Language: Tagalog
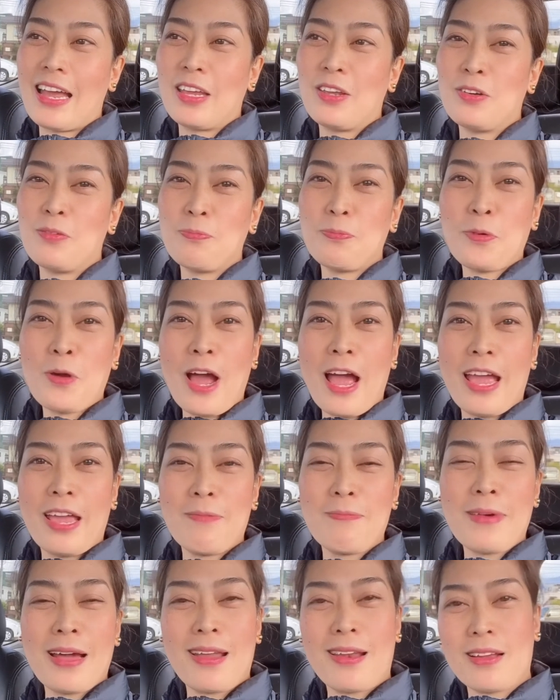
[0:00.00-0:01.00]
'Yun po ay
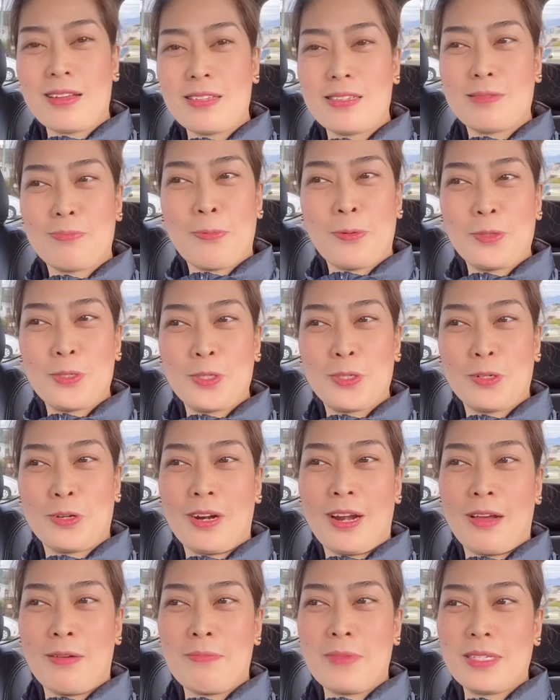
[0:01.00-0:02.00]
parang
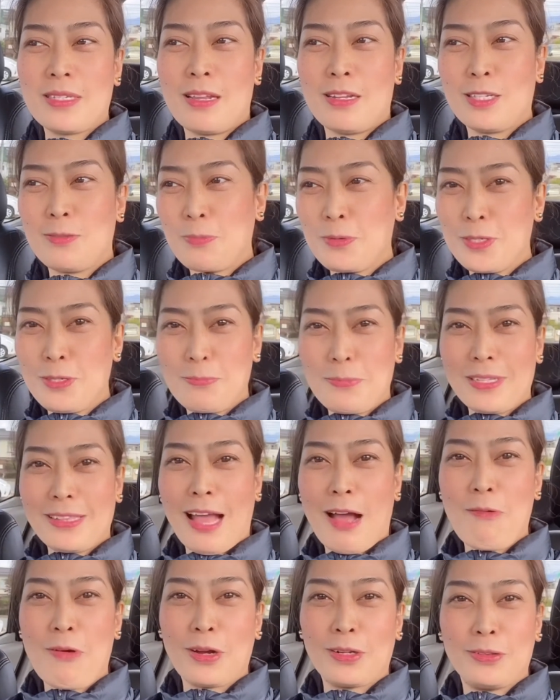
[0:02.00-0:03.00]
sponsor lang ba sponsor ba
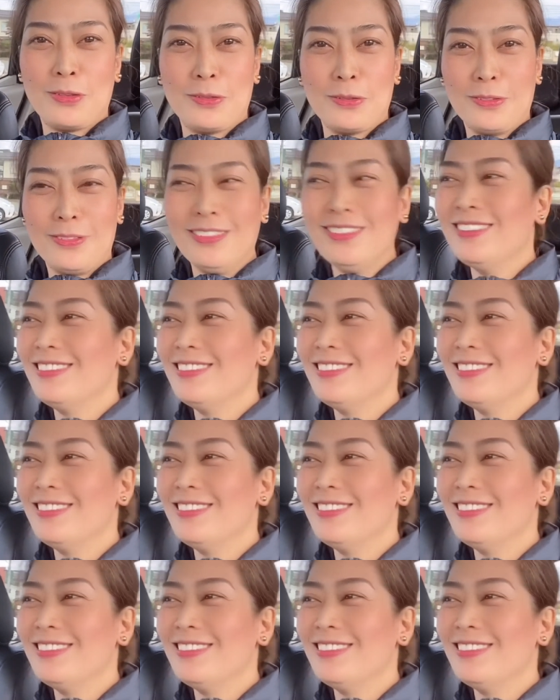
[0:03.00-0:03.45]
tawag dun?